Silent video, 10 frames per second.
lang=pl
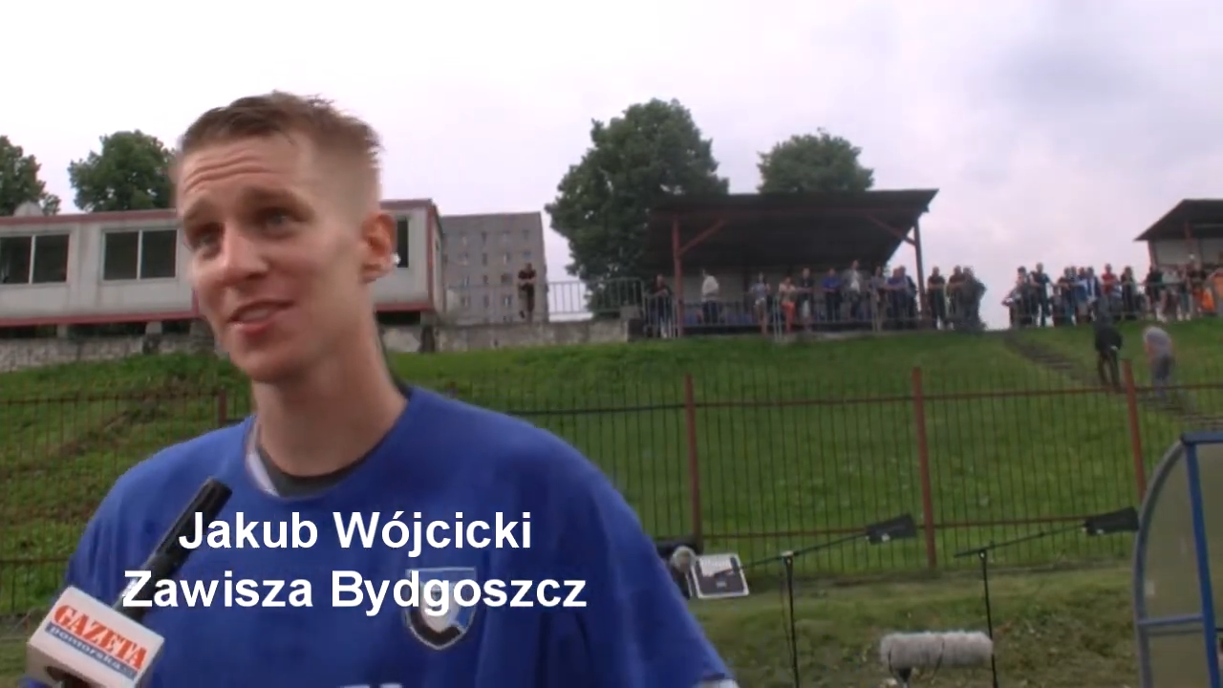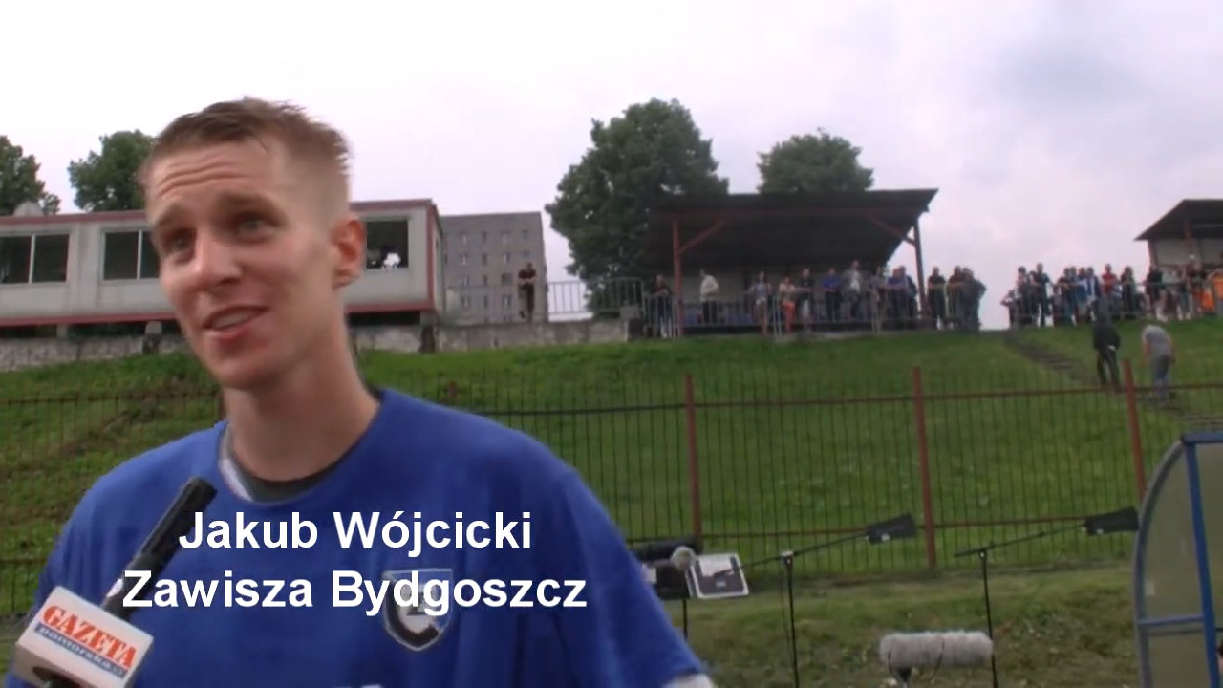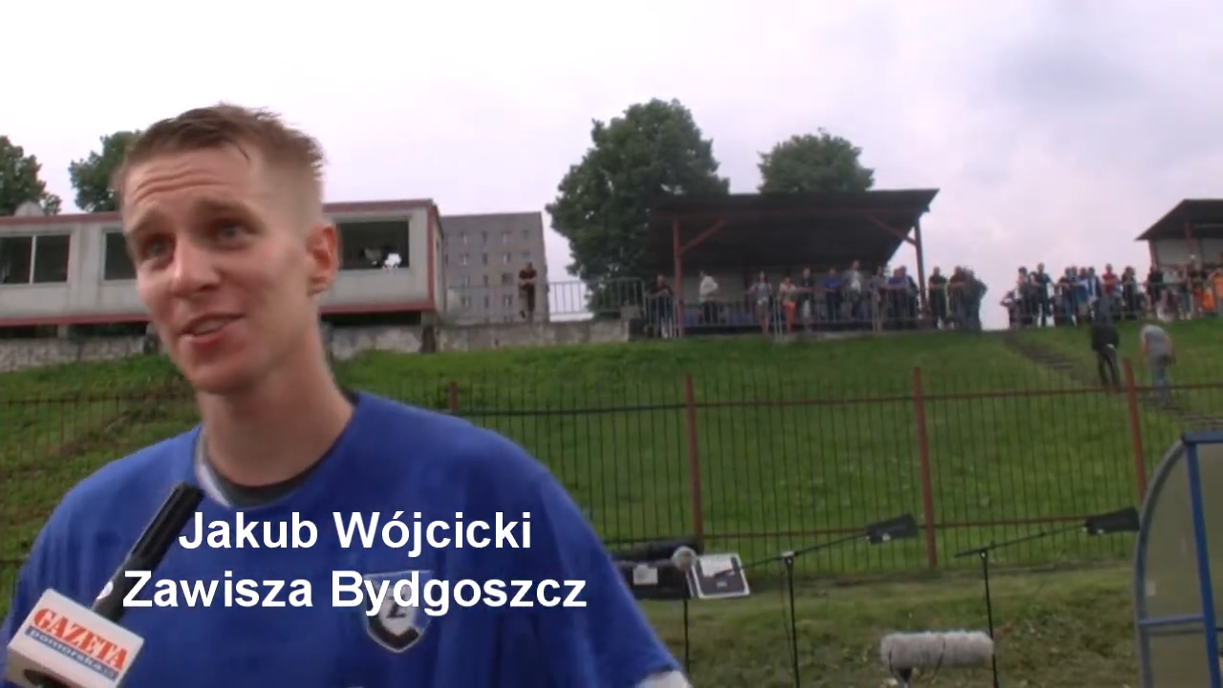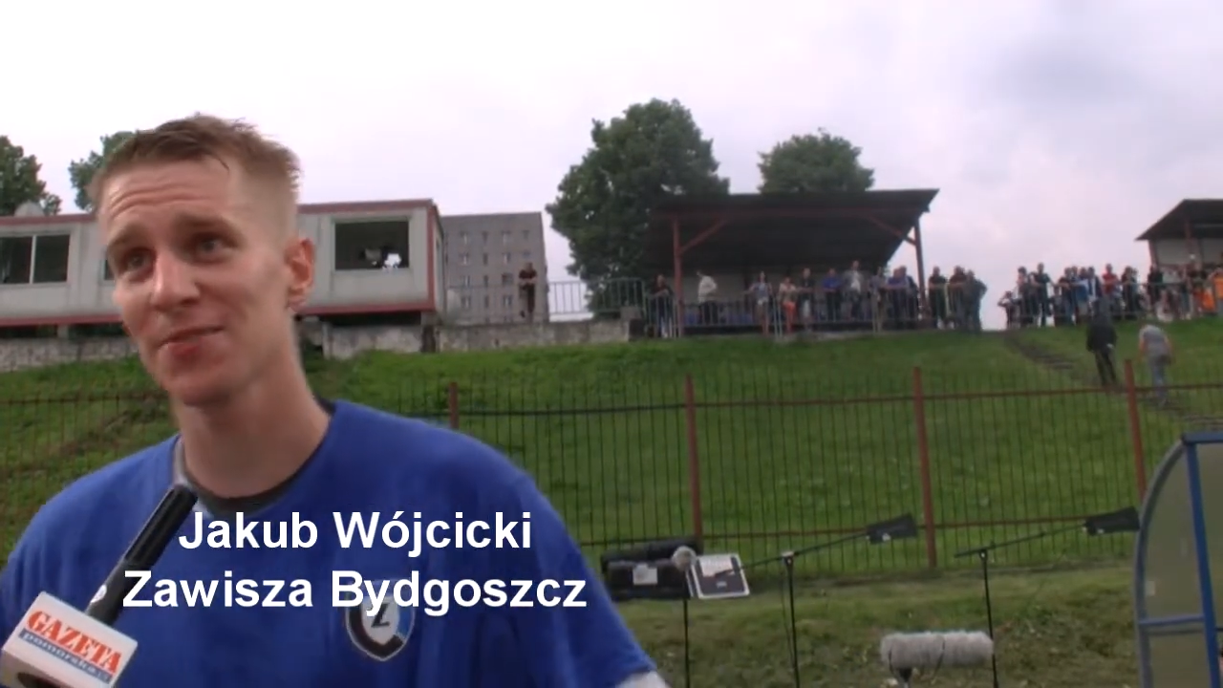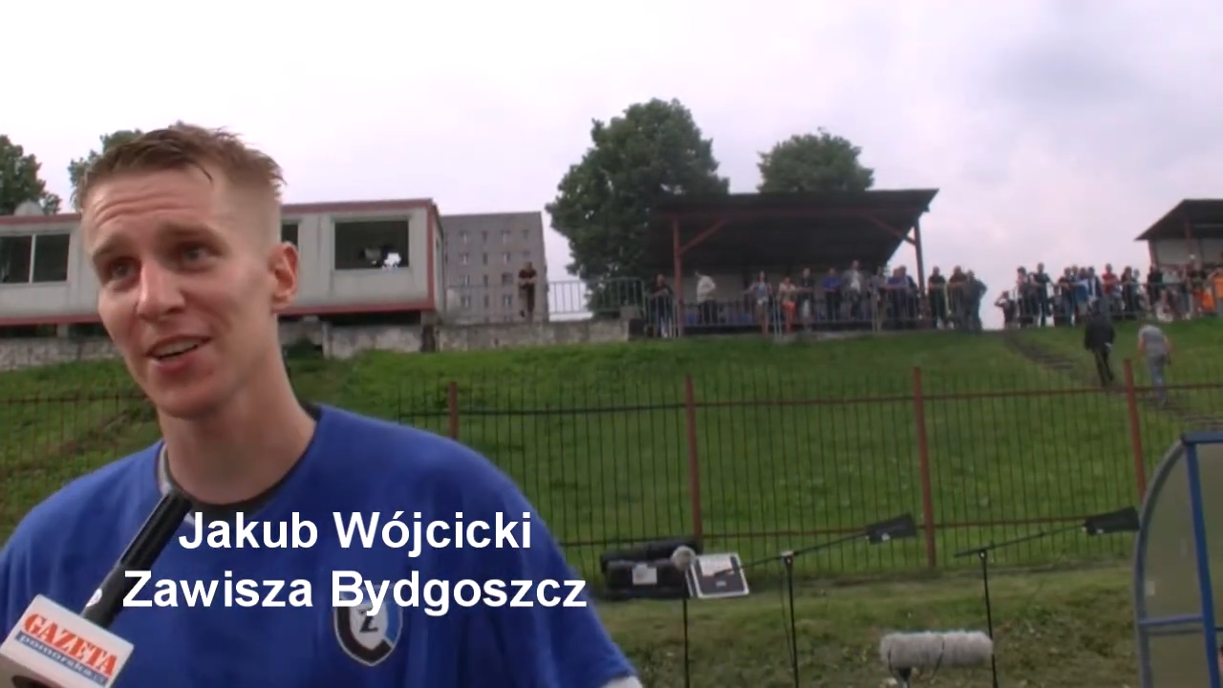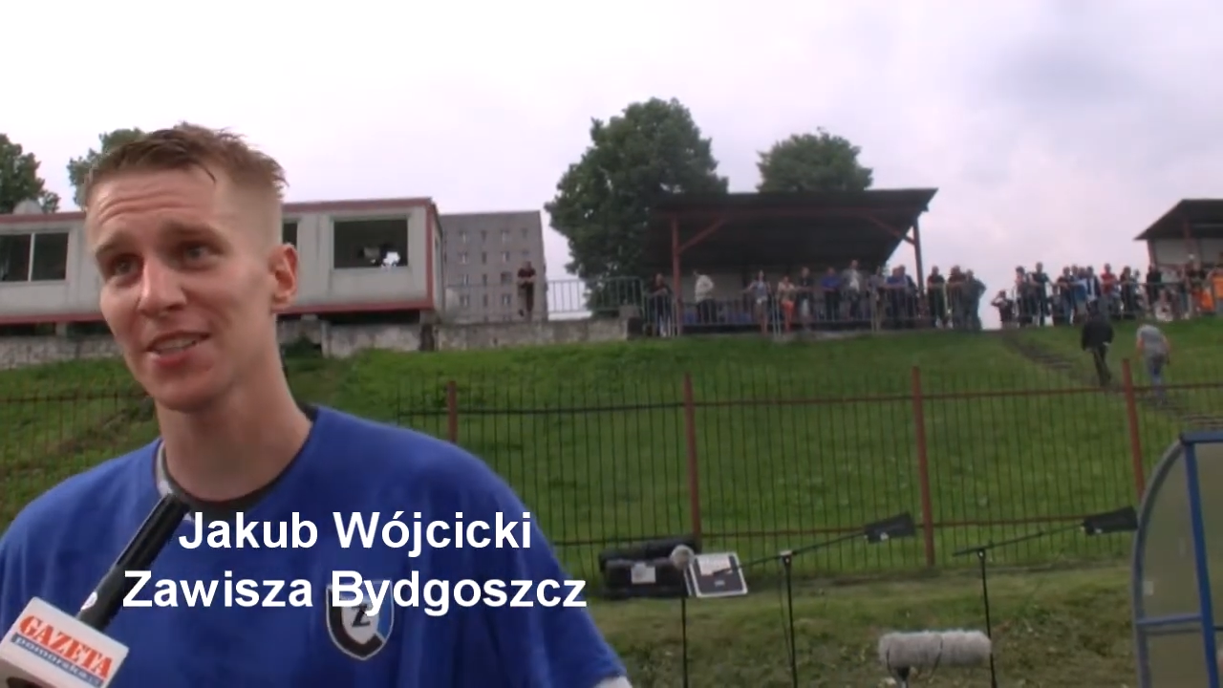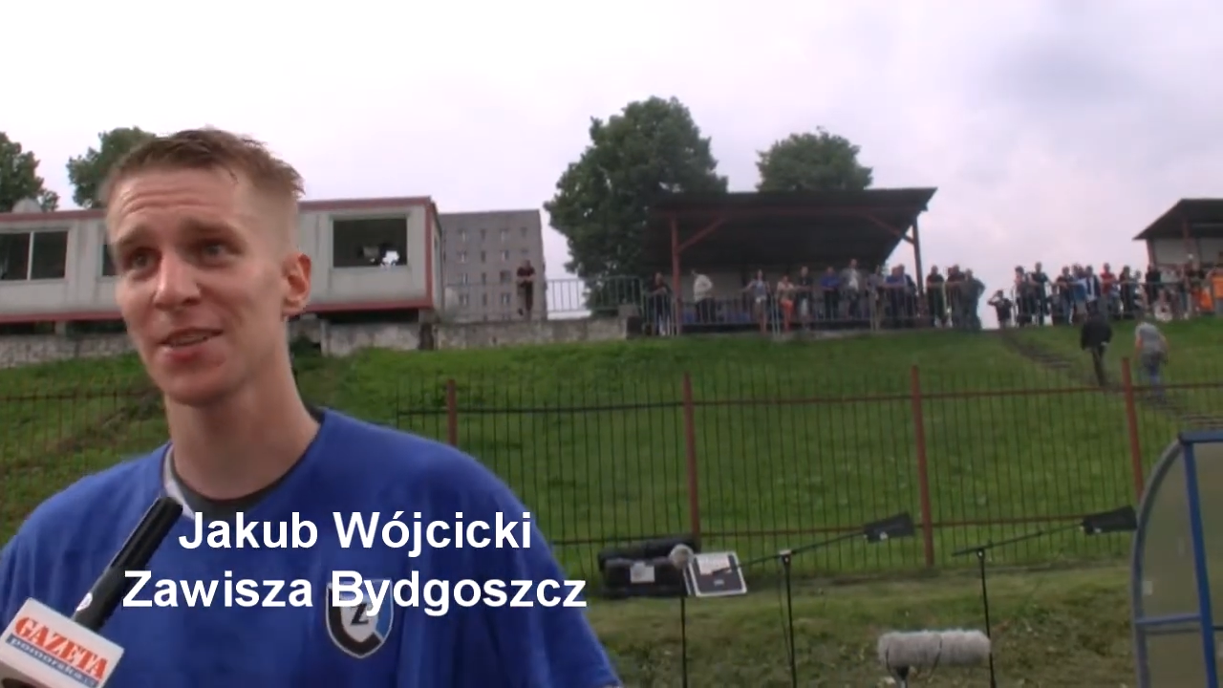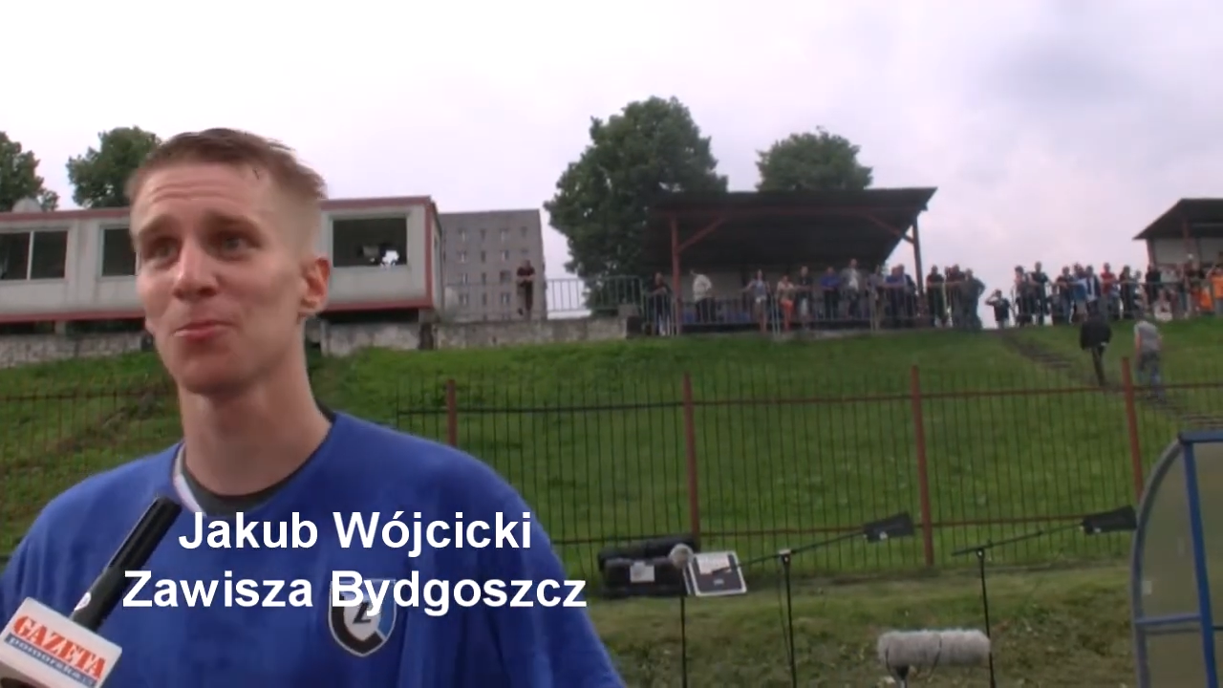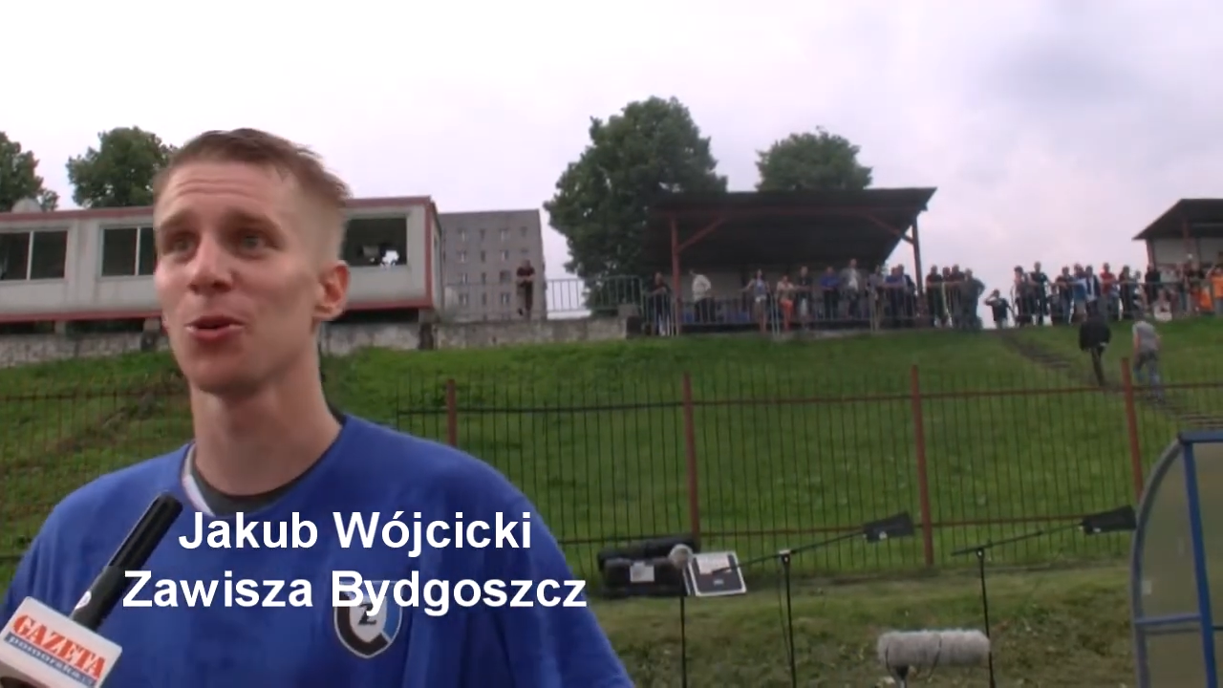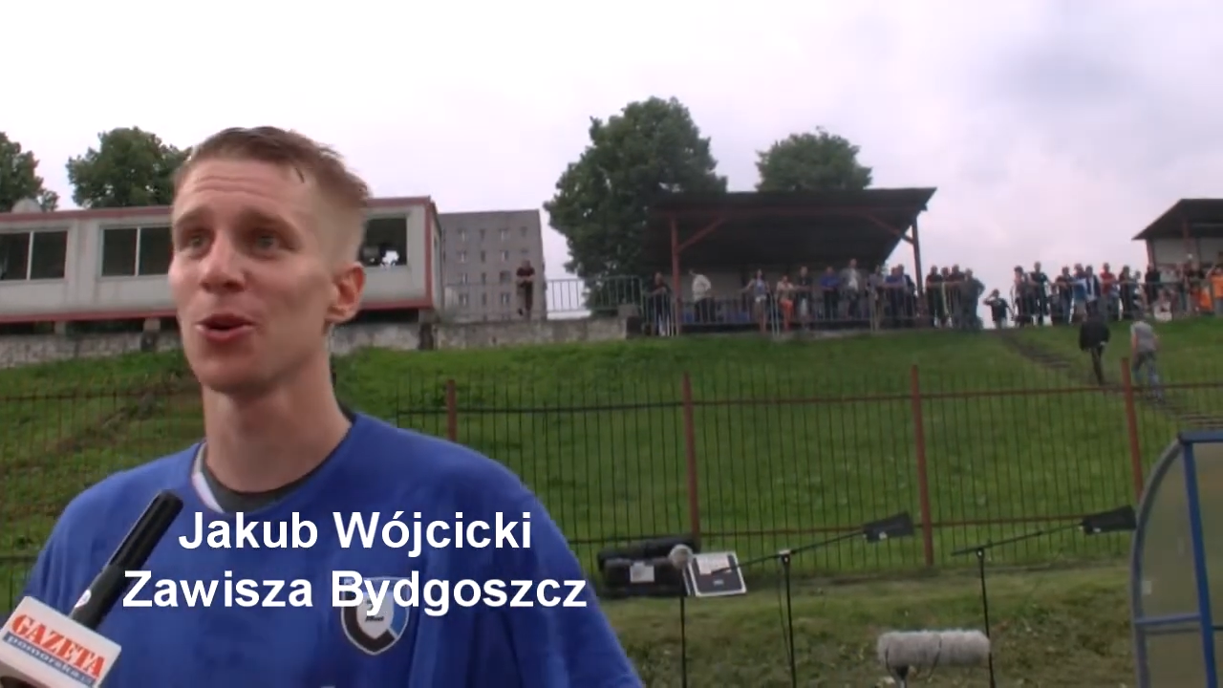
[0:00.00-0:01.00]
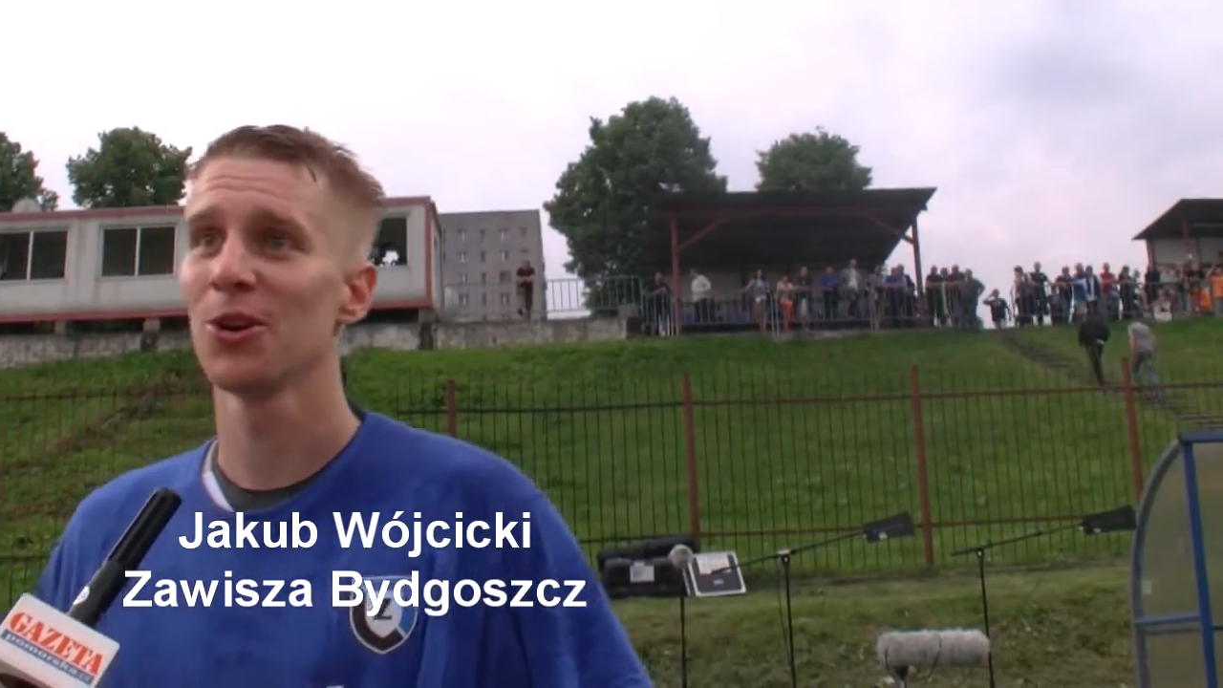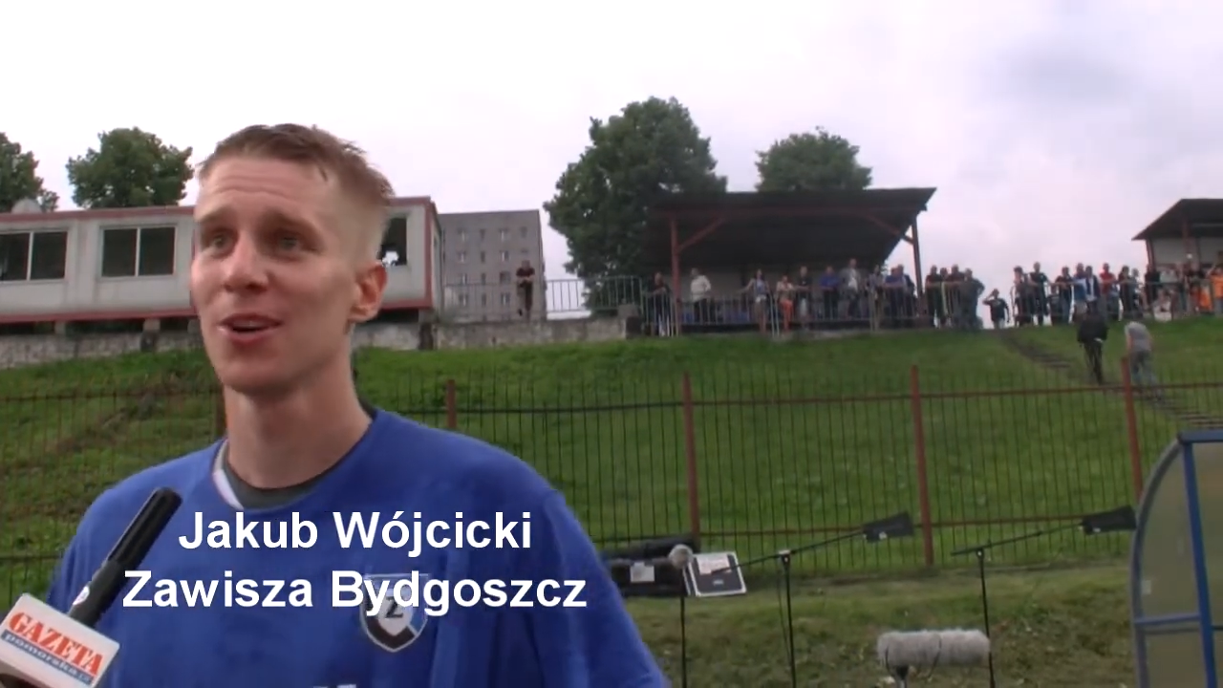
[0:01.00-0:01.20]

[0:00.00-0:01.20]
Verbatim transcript: satysfakcję, bo